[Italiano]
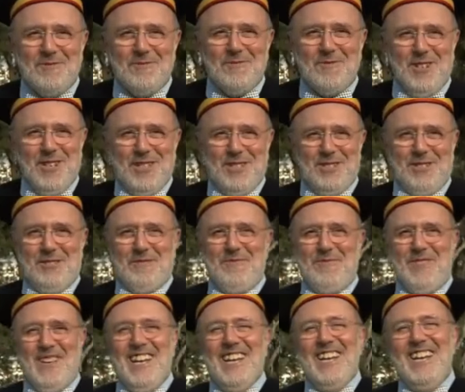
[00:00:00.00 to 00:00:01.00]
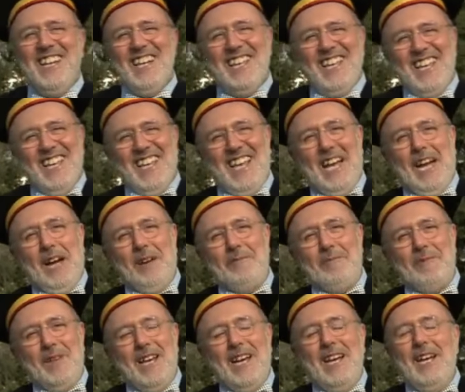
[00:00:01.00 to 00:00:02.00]
come una scimmia in
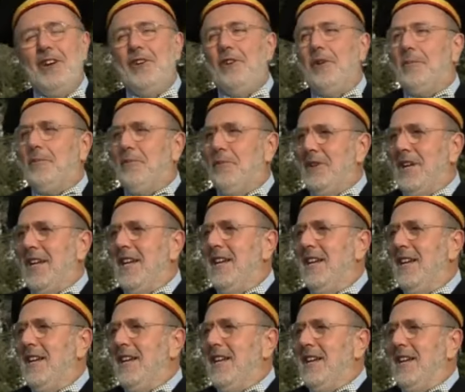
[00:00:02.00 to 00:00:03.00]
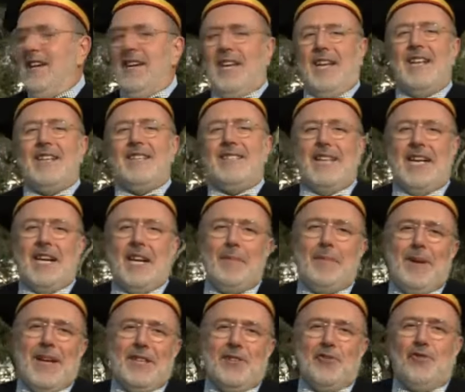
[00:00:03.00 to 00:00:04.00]
gabbia. Oppure eh, chi le sta
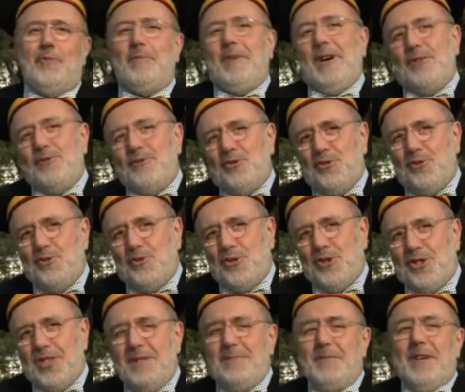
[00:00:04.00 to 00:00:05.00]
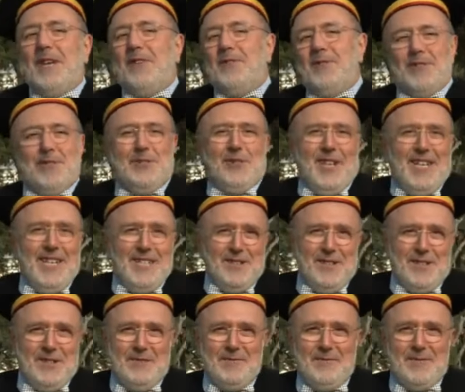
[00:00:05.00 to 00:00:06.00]
arrapate con manuciucce? Beh, in questo
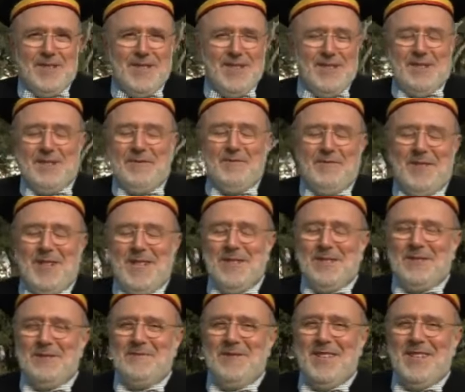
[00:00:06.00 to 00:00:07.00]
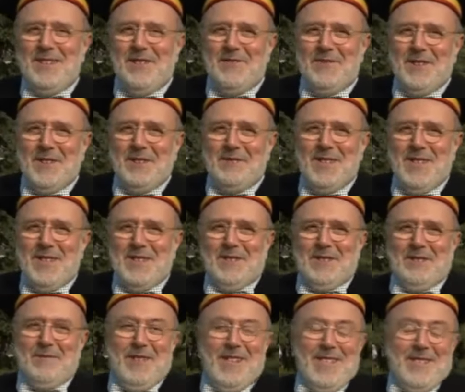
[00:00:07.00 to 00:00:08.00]
caso è comprensibile, insomma, il riferimento
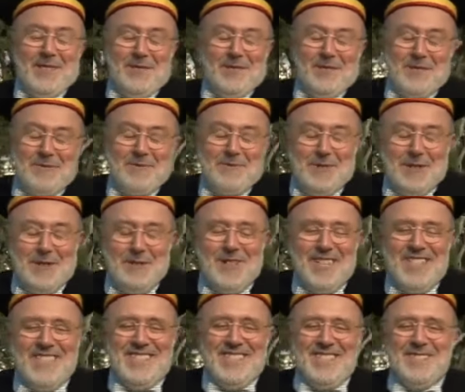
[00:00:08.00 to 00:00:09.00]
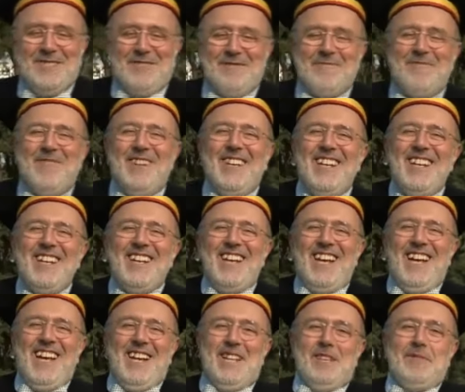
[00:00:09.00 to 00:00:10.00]
semantico sicuramente, insomma,
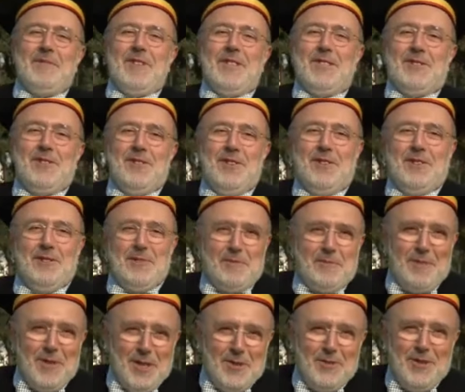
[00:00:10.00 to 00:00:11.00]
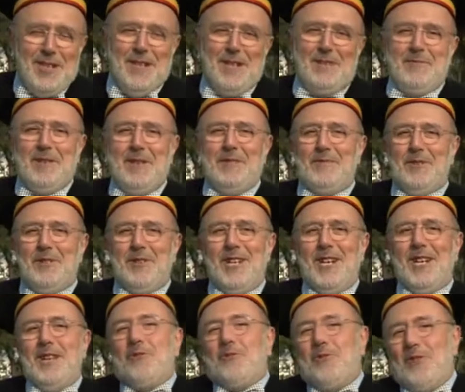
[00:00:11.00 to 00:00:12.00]
è alle dimensioni cospicue del membro
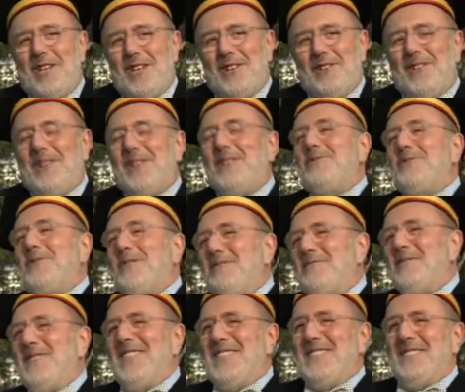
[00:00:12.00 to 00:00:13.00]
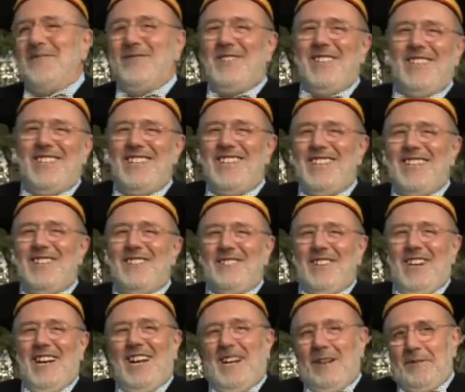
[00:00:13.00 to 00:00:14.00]
dell'equino, naturalmente, quindi
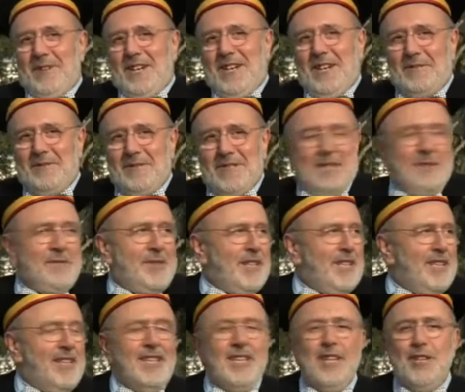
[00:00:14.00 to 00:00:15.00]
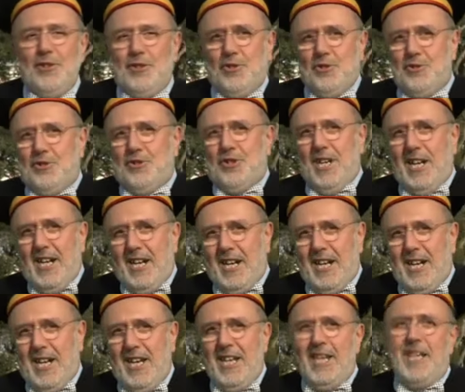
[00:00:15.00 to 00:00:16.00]
anche perché come sapete ciucci
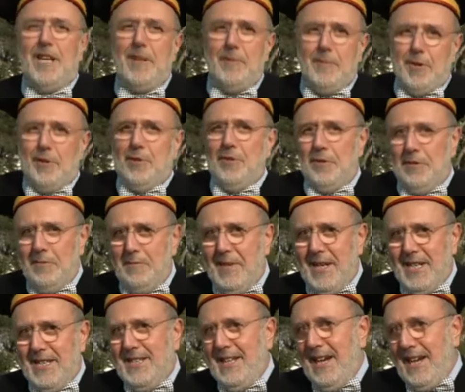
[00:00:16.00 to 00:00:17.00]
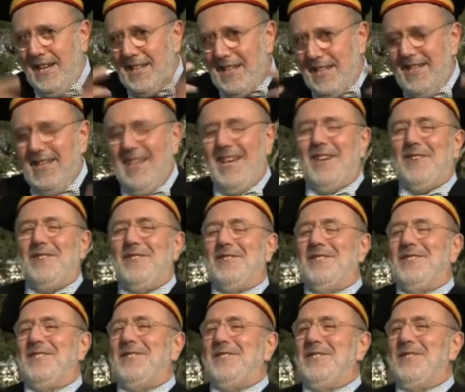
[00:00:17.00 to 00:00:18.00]
carraglia le provo battaglie, ecco
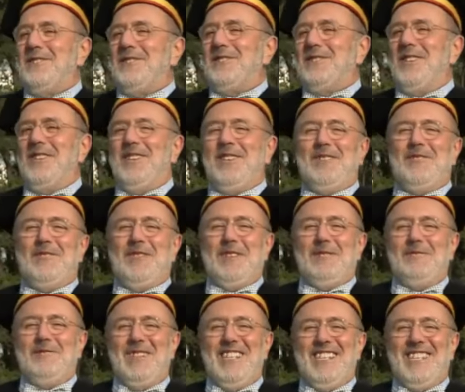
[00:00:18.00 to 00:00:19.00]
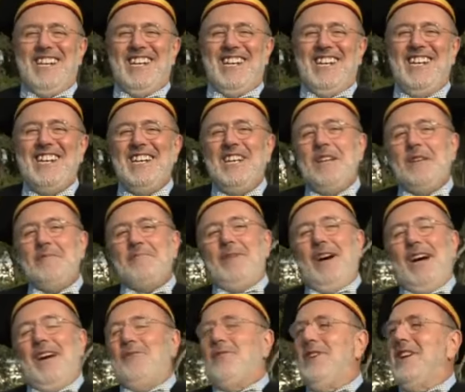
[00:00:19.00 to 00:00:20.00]
così si dice in lingua napoletana,
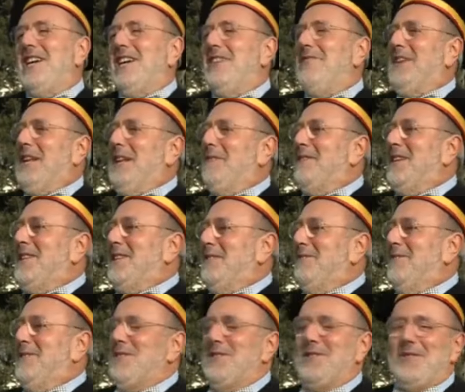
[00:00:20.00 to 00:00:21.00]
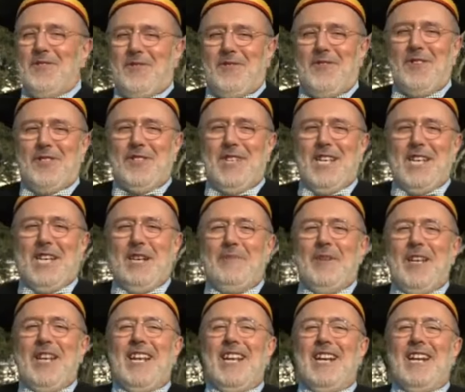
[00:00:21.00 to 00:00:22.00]
ma quella che è veramente invece difficile da
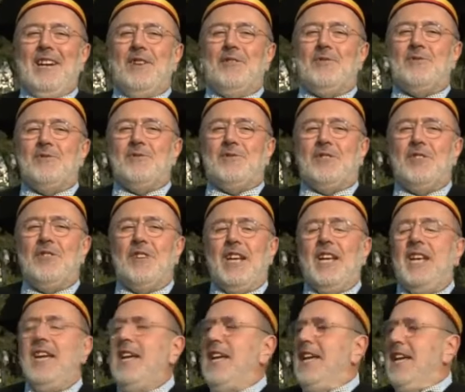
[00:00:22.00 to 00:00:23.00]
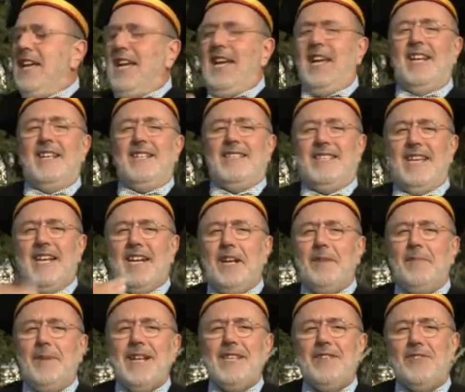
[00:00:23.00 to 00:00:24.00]
capire è la locuzione chi la sta
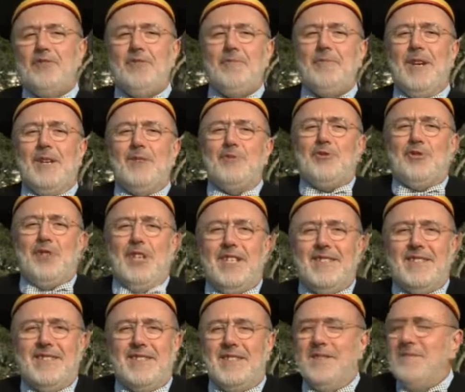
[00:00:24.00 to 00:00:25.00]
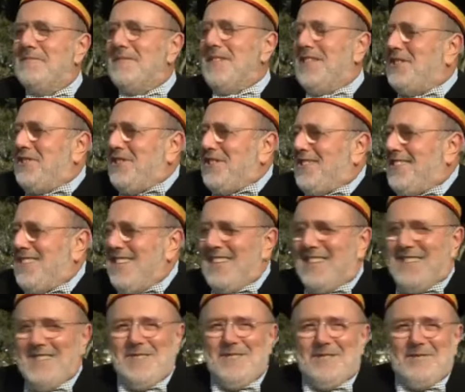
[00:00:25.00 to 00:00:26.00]
rapata con manuces, che ci
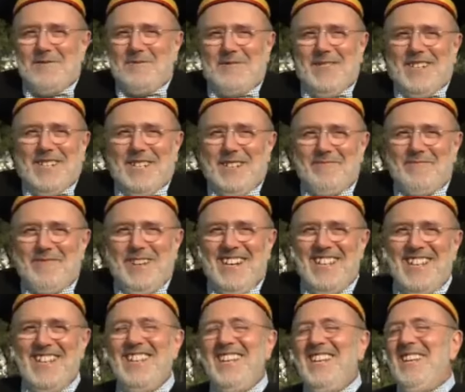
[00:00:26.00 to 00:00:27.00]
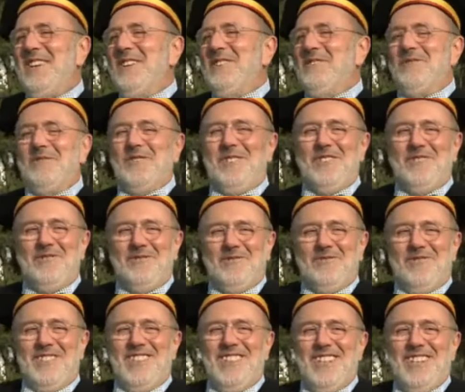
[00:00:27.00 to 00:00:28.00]
azzecca insomma, perché mai un,
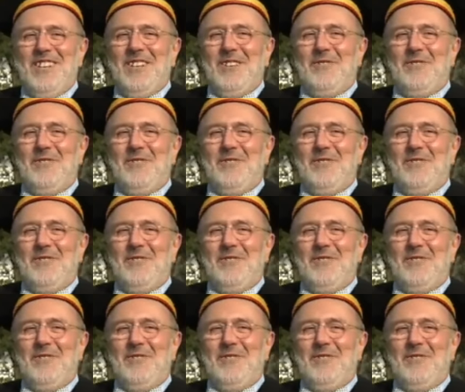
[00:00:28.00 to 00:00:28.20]
un,